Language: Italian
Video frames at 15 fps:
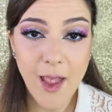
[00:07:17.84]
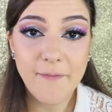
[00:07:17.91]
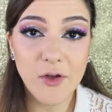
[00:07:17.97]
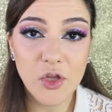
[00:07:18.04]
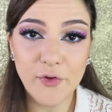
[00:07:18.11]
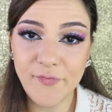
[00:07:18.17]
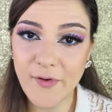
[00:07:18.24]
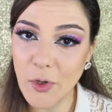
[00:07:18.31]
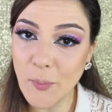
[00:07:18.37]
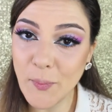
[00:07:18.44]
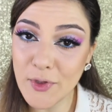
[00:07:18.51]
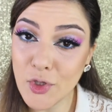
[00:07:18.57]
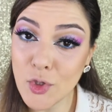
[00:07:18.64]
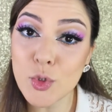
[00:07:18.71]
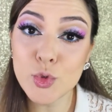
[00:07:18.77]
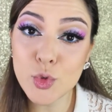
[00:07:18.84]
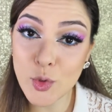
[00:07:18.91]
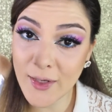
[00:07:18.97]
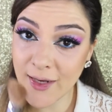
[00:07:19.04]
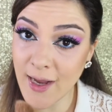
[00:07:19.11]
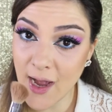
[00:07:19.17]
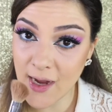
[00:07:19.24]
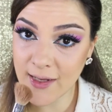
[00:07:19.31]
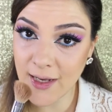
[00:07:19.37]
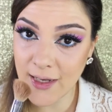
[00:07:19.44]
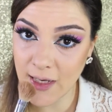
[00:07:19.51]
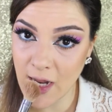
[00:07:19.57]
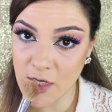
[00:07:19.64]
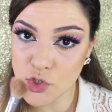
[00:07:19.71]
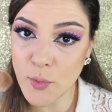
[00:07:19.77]
vado a fare un po' di contouring anche al
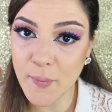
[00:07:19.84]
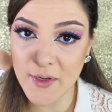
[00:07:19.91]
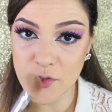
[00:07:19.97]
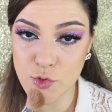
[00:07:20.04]
naso per